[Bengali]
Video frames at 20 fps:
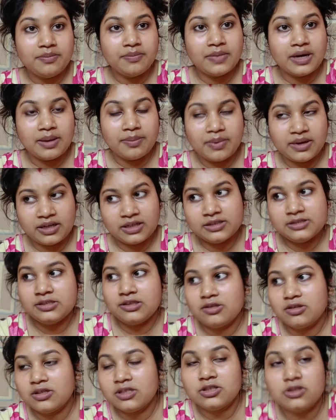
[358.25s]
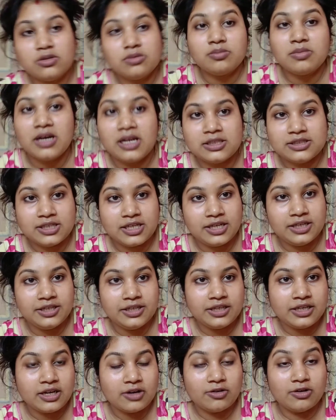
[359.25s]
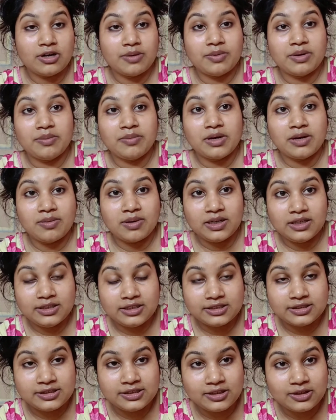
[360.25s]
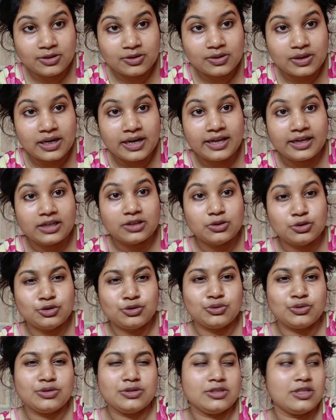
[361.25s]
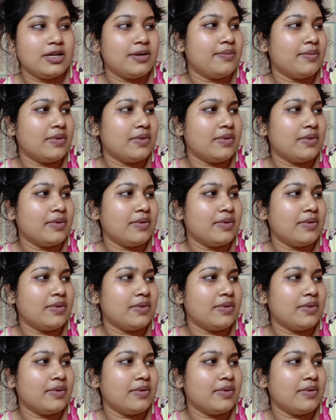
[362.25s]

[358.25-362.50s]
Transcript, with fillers: বাবা গেছিল কিন্তু মা যায়নি কারণ আমার মা বাড়িতে ছিল আর একাদশী করেছিল আর